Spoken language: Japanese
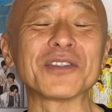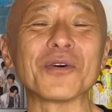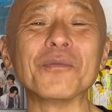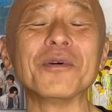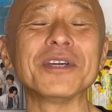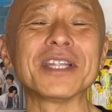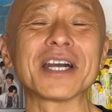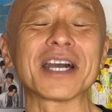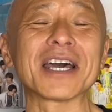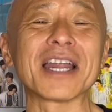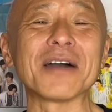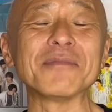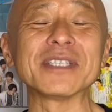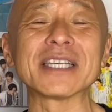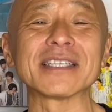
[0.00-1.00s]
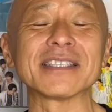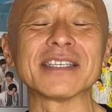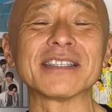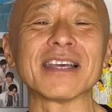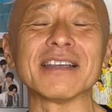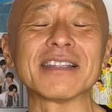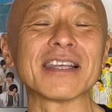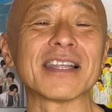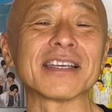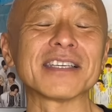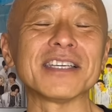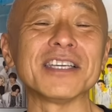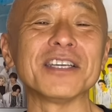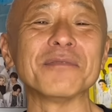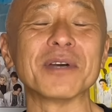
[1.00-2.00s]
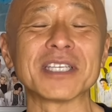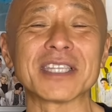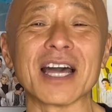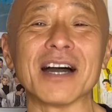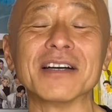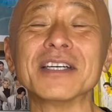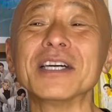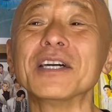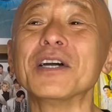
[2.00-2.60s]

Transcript: と思いながら見させていただきました。